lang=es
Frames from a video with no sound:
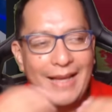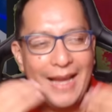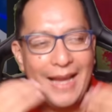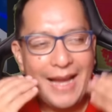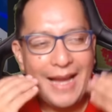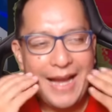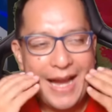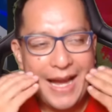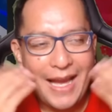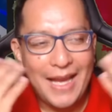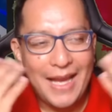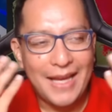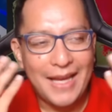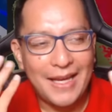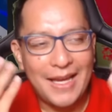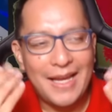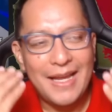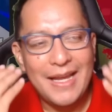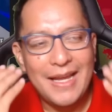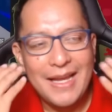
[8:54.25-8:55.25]
¿Qué creen?
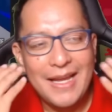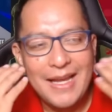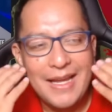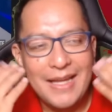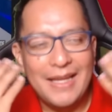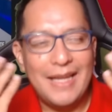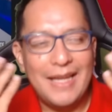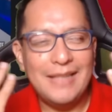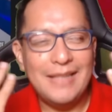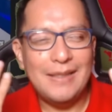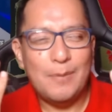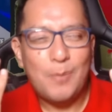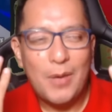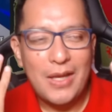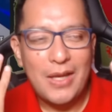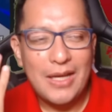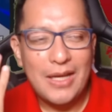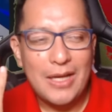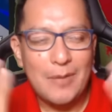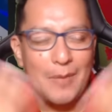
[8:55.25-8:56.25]
que qué se
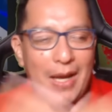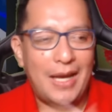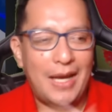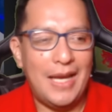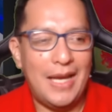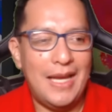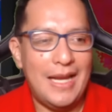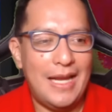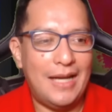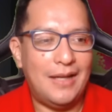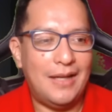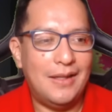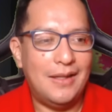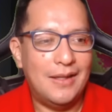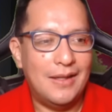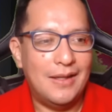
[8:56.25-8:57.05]
pueden imaginar